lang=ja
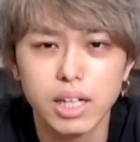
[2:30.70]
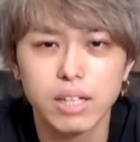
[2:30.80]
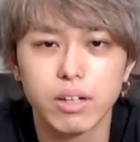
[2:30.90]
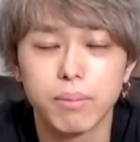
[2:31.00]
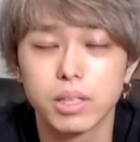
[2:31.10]
重
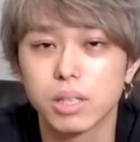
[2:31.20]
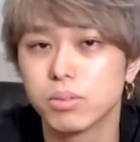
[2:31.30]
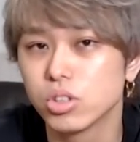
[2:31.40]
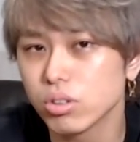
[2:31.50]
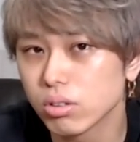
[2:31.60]
の幅が多分
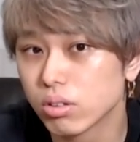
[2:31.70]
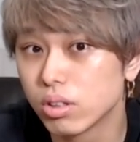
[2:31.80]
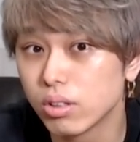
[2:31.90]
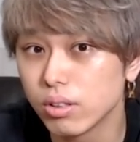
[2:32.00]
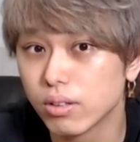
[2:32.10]
ちょっと
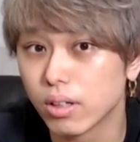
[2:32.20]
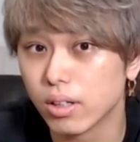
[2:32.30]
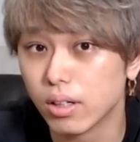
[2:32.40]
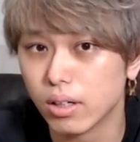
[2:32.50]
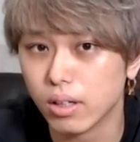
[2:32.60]
広いのか
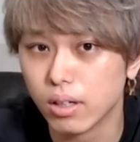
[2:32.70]
な。